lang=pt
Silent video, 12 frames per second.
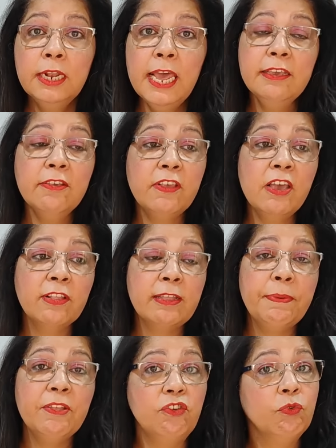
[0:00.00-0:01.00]
nem que seja
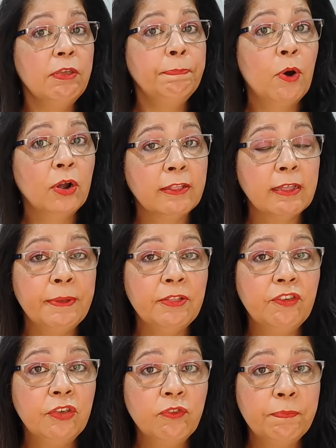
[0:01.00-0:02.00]
tapetinho de porta,
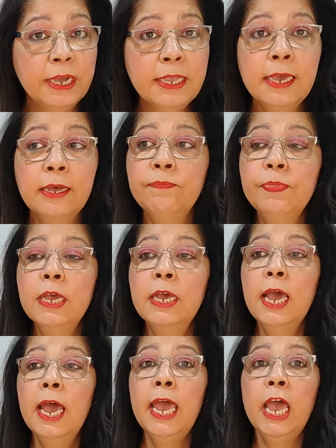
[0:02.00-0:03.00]
tapetinho de banheiro,
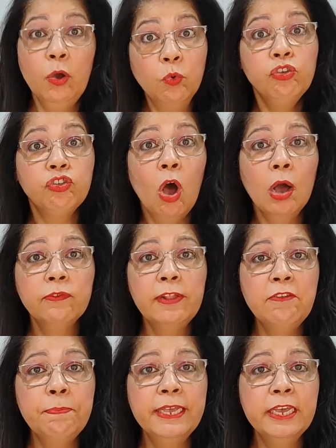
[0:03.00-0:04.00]
é, os jogos
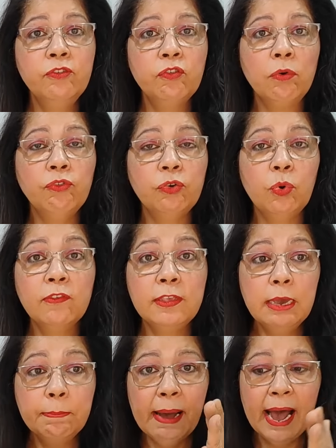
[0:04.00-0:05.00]
né, de banheiro, jogos de
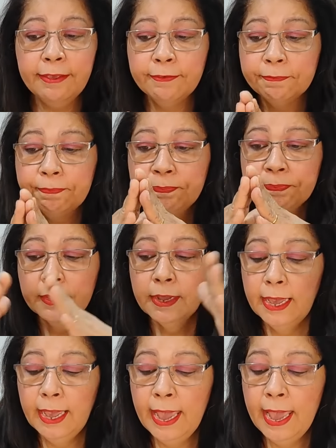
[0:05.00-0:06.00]
cozinha, mais
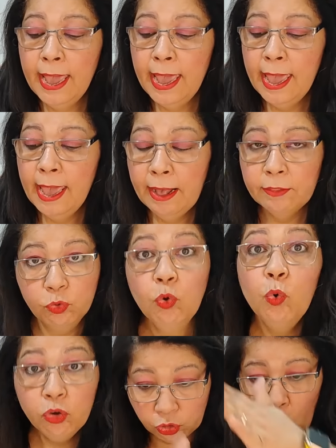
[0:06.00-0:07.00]
é,
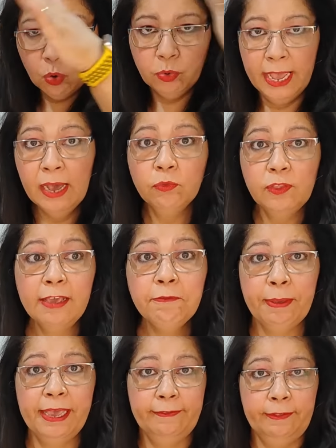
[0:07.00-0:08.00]
do, o jogo, né? Com três
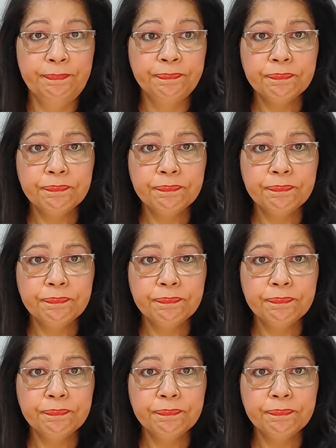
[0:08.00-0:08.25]
peças.